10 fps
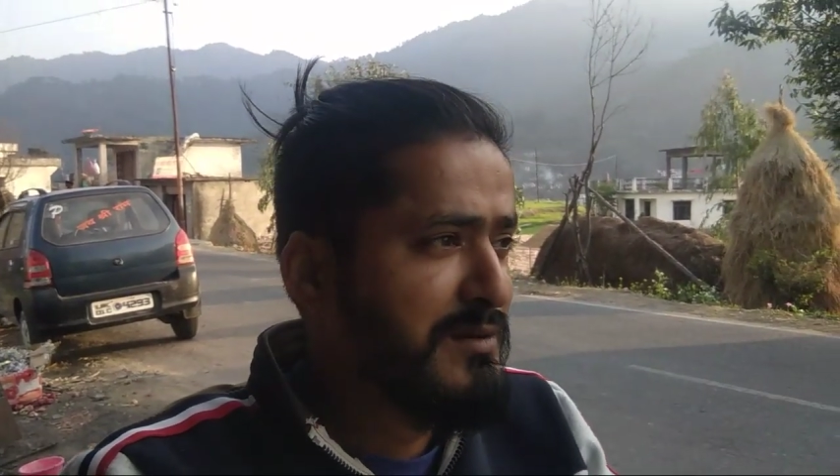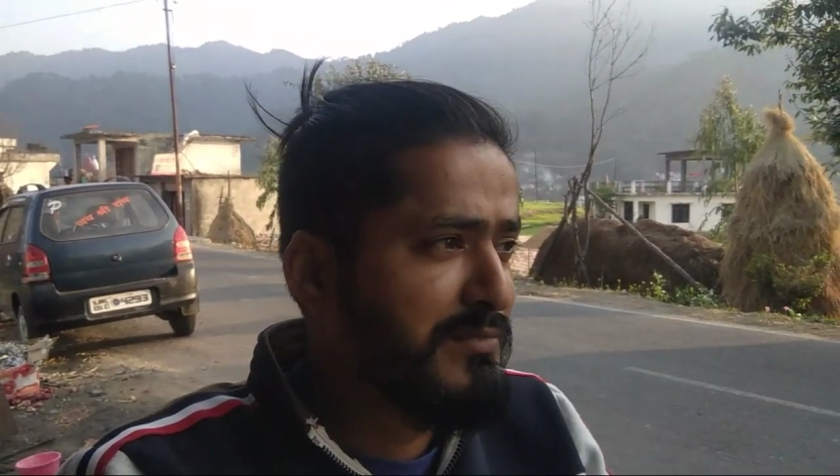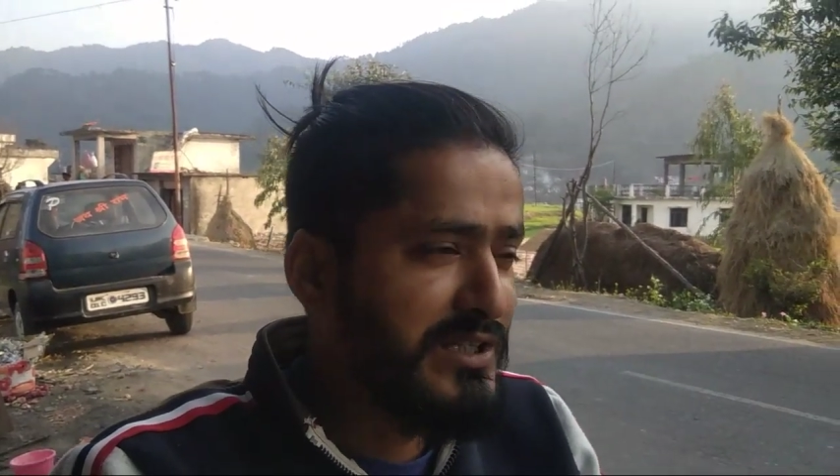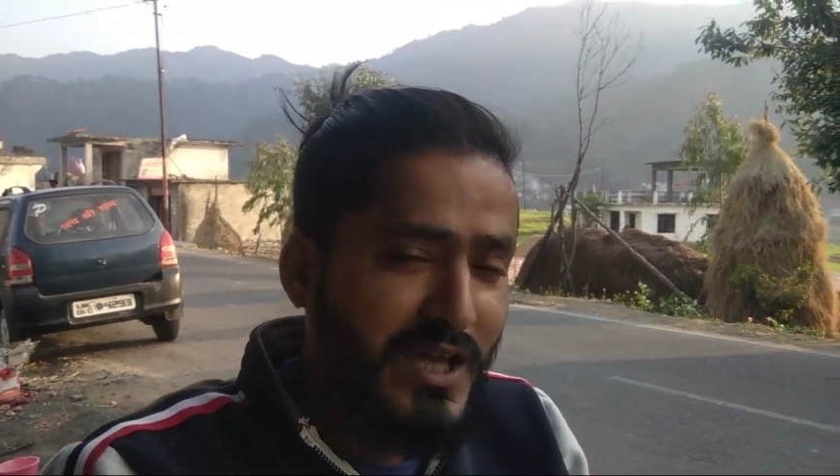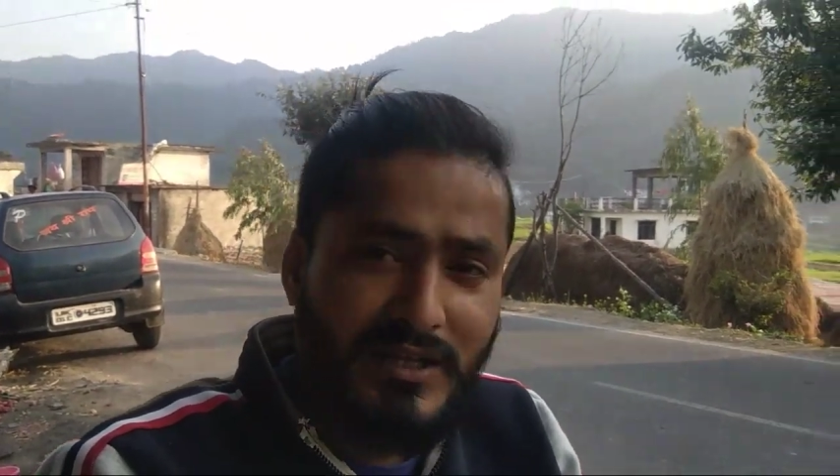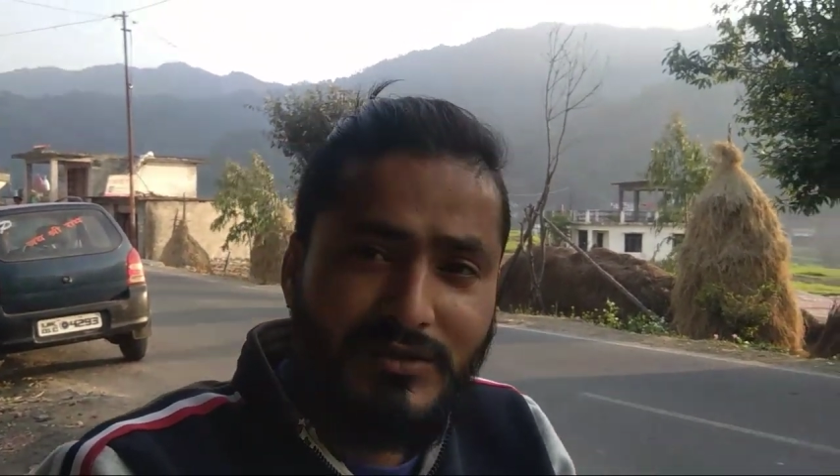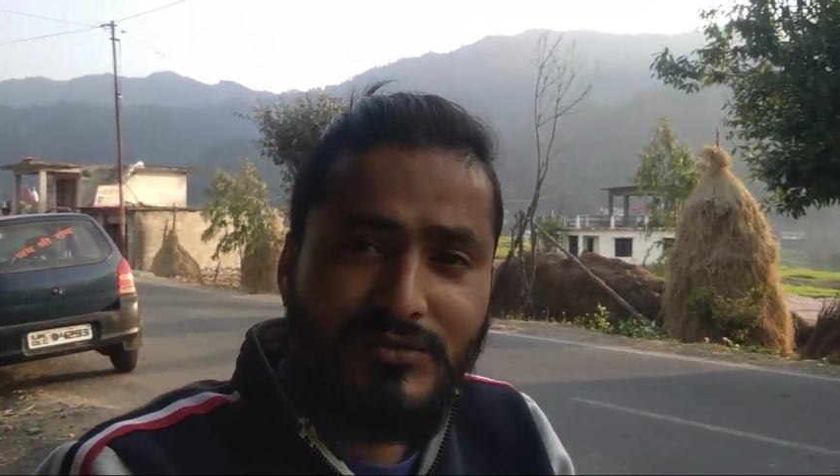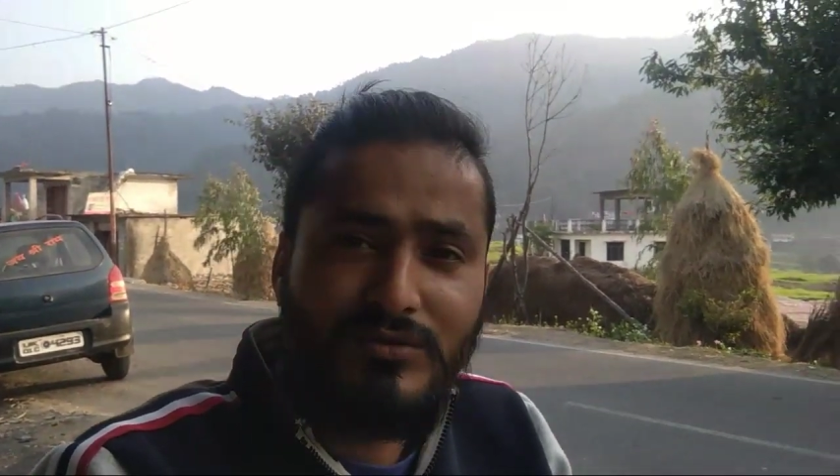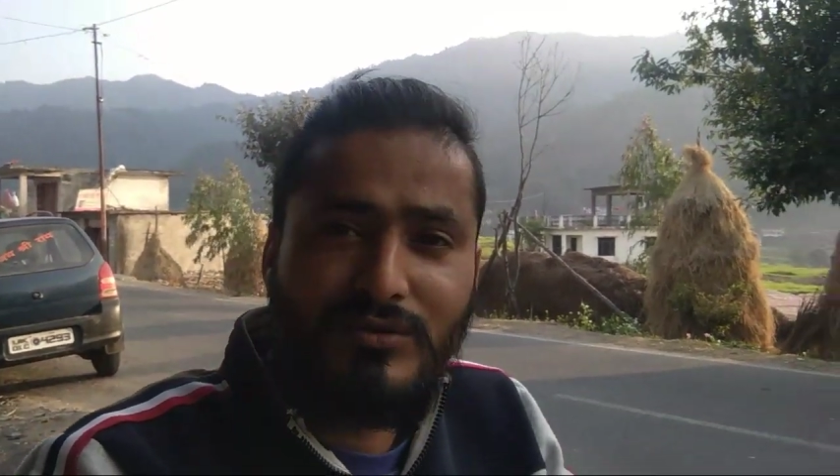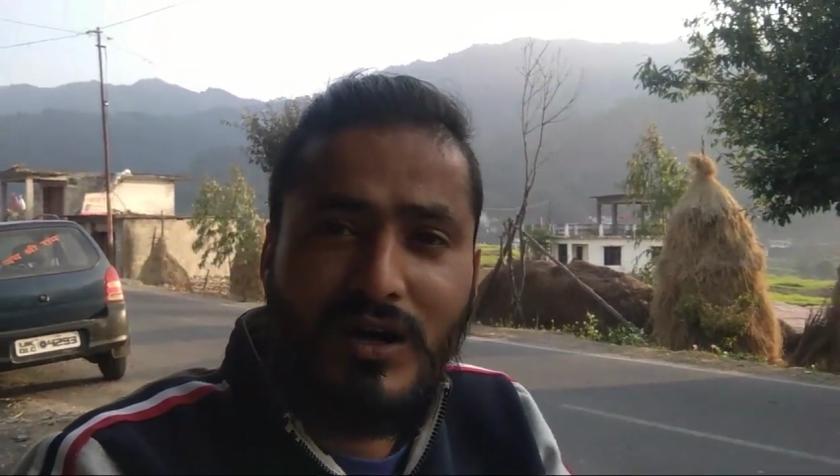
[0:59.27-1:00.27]
बताएंगे
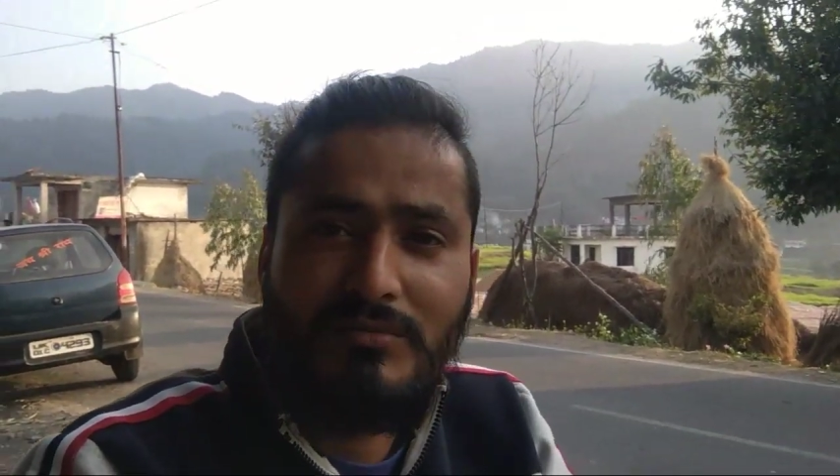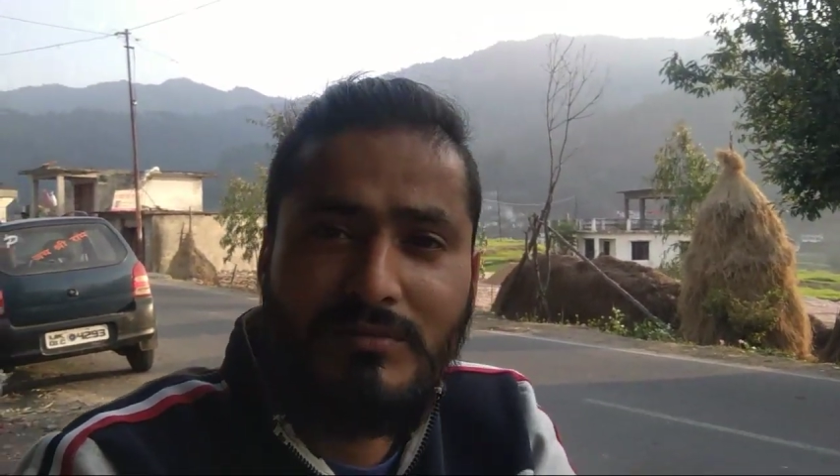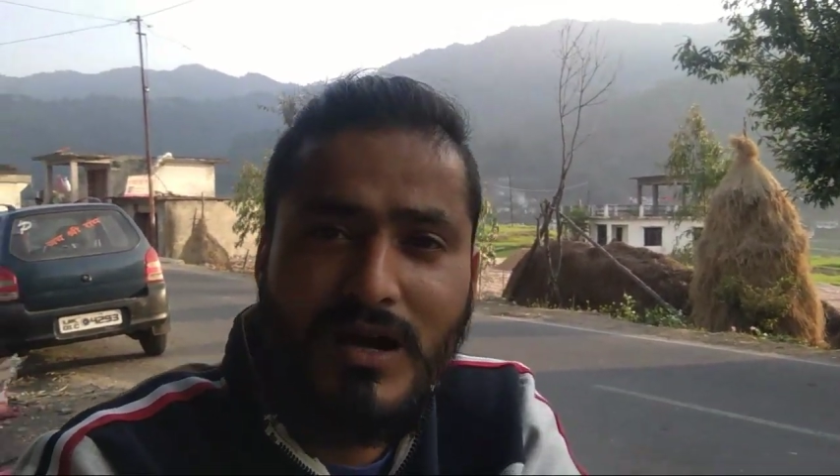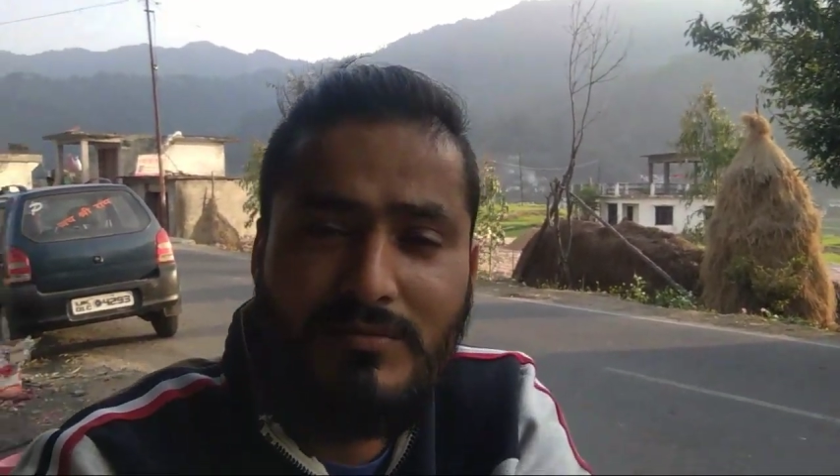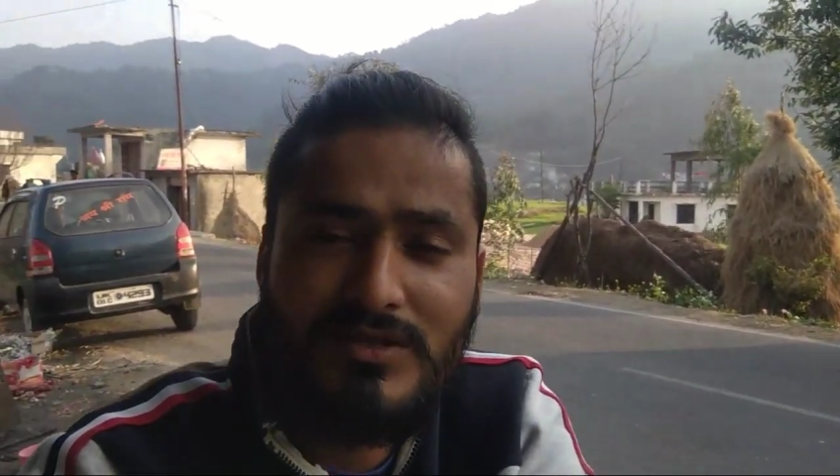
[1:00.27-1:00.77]
तो अभी मैं आप